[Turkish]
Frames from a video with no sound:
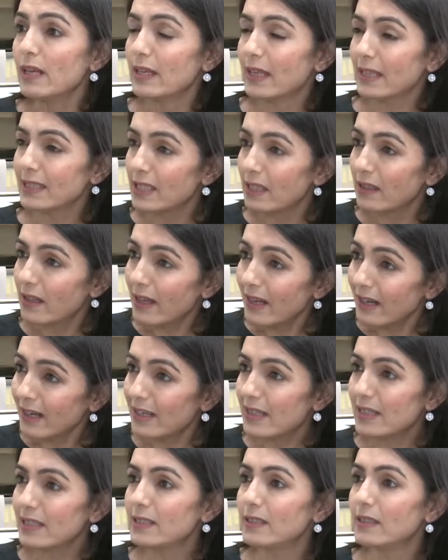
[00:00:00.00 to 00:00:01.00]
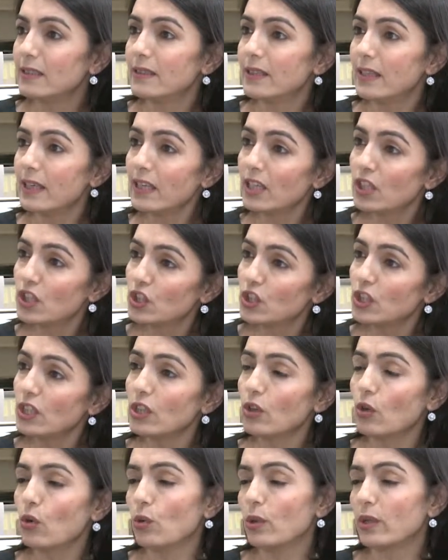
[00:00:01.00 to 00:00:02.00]
yasalar nezdinde
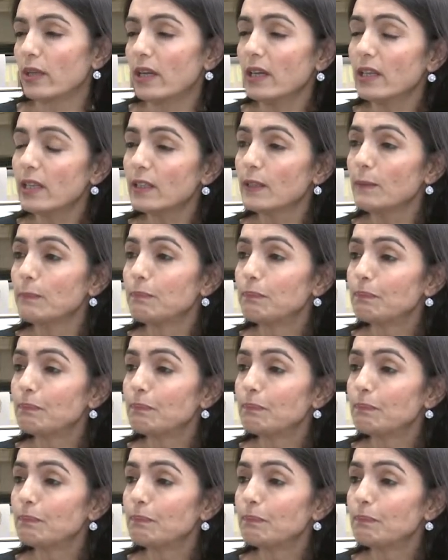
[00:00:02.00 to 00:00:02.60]
kişi olarak